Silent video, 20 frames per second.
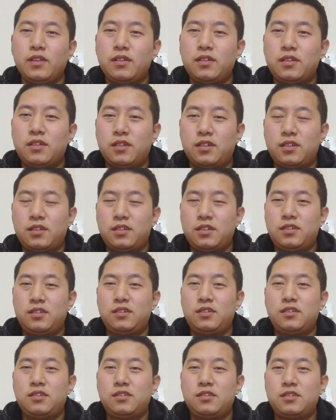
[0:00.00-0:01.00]
啊。
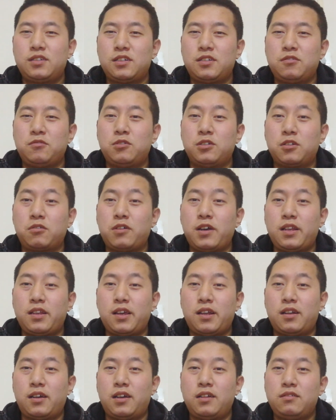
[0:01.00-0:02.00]
这是我的观
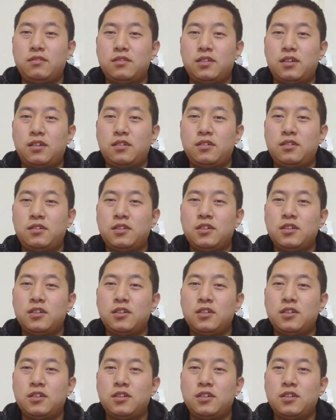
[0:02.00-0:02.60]
点呢啊。